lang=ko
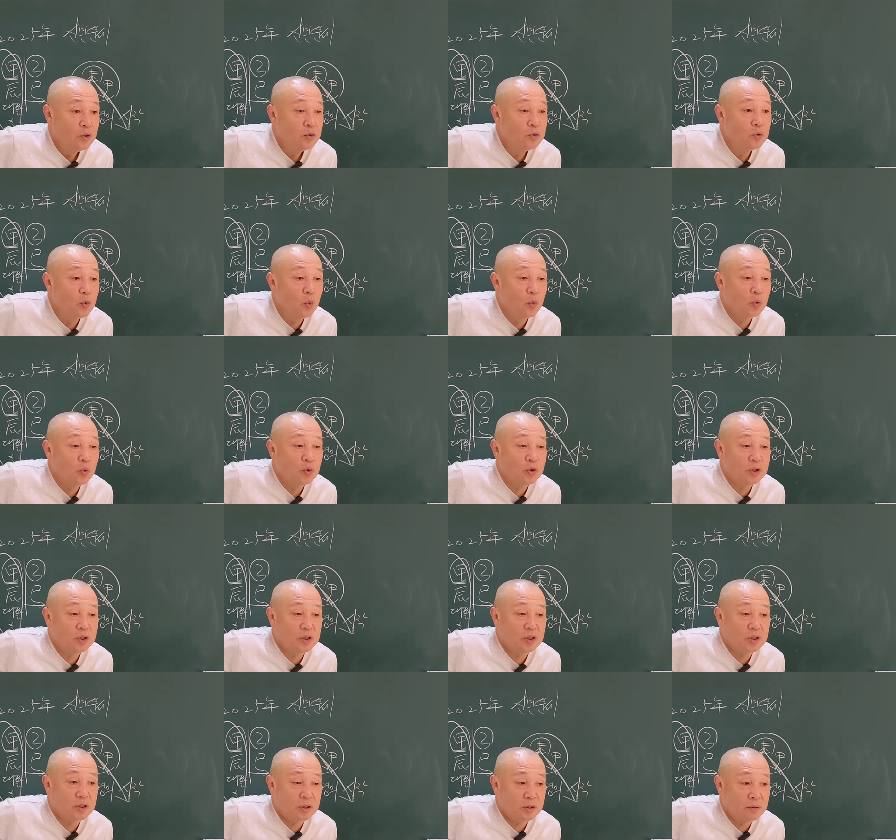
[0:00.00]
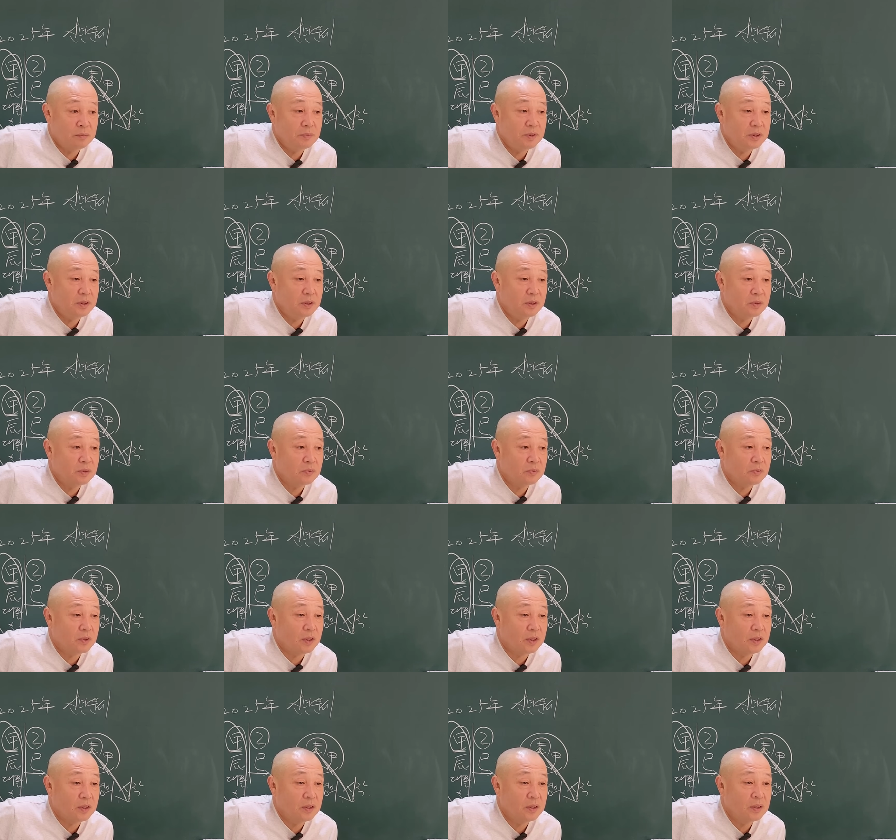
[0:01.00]
욕심이
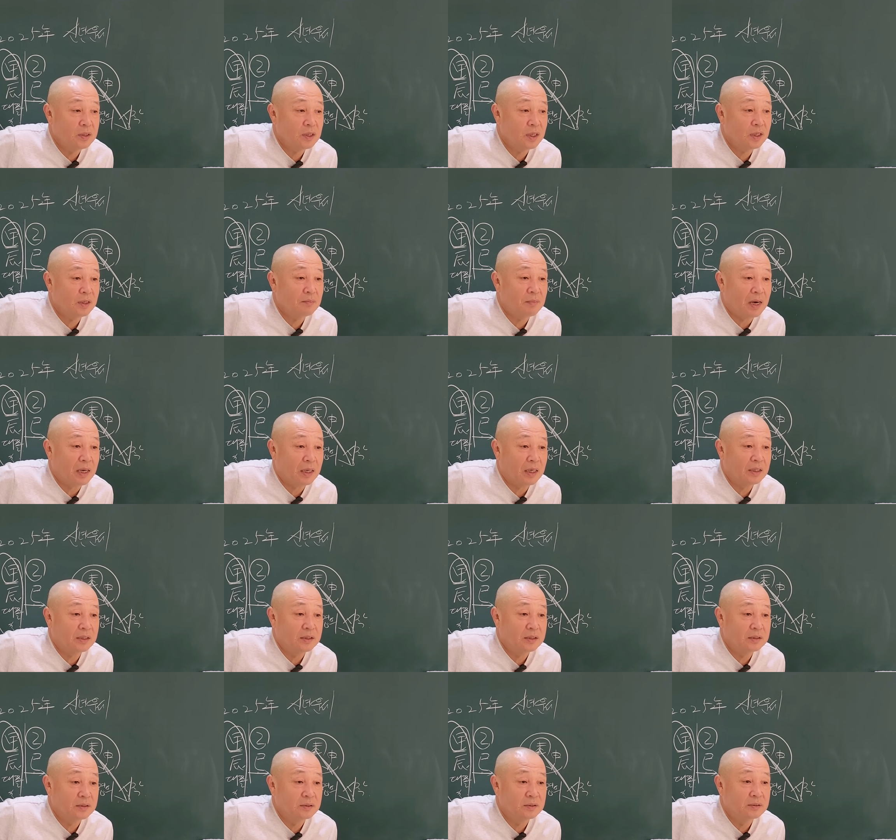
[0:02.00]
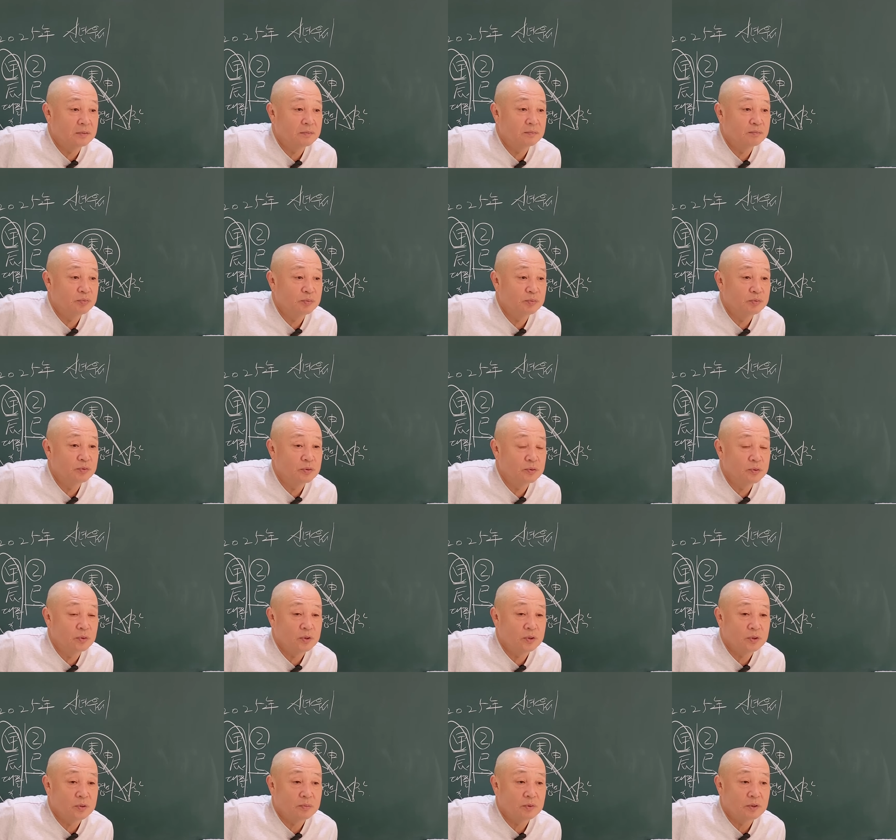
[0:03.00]
굉장히 많아지는 부분들도
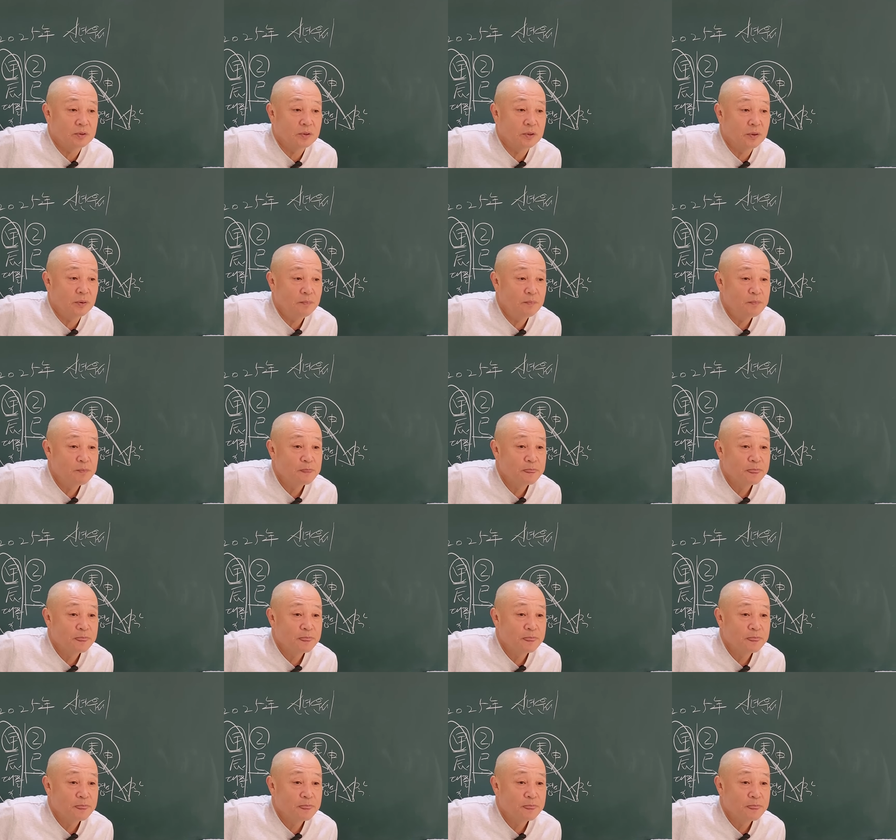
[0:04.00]
있으면서